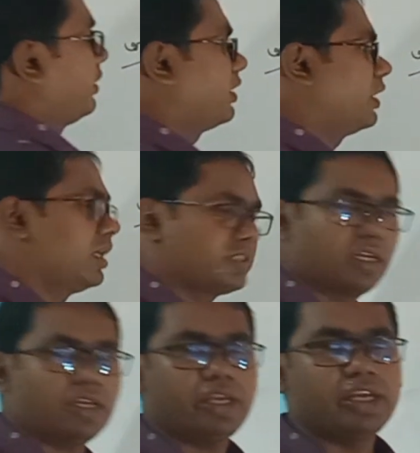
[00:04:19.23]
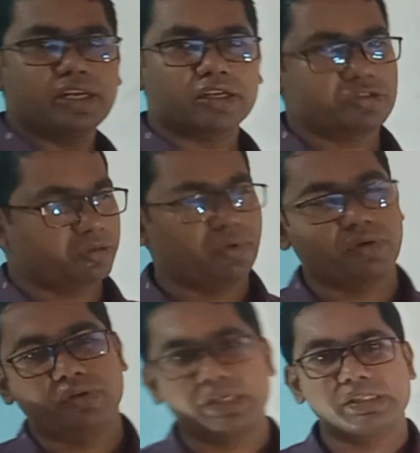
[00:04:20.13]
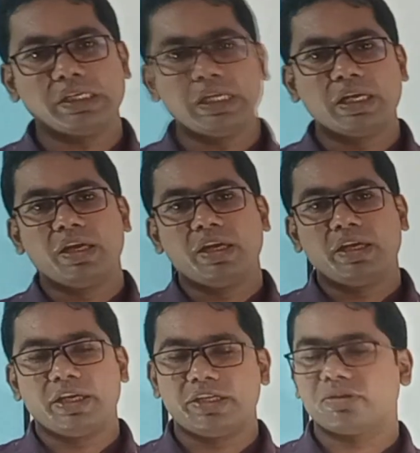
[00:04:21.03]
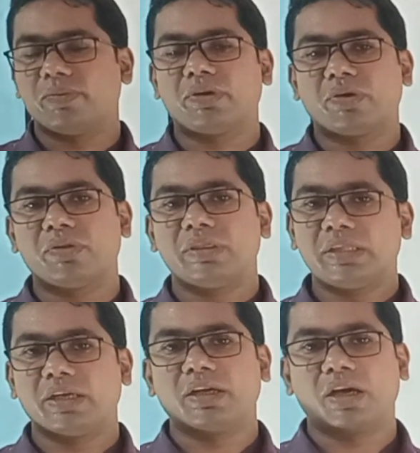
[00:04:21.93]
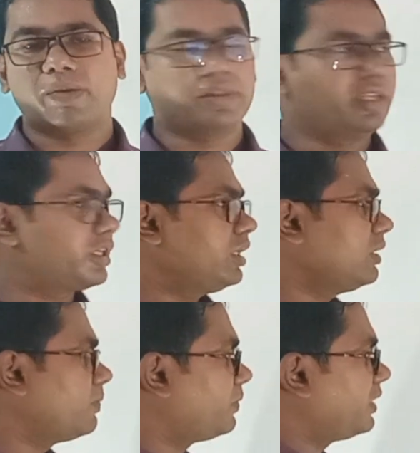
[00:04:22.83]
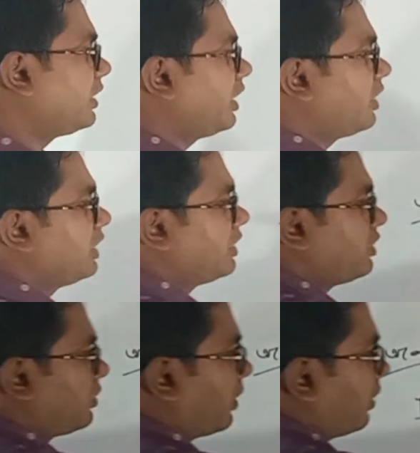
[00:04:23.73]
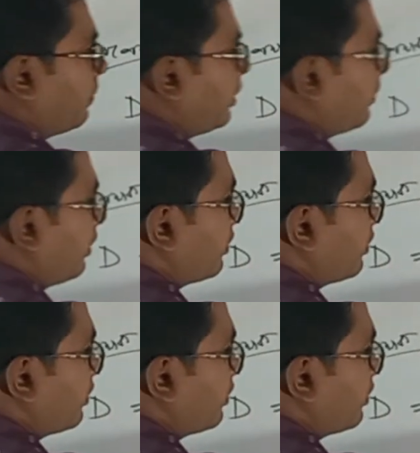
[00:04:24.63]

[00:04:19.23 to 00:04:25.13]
আচ্ছা এটা একটা সমীকরণ দেখছি এই সমীকরণ দিয়ে আমরা দেখি পি এর নির্দিষ্ট মান পি মানে হচ্ছে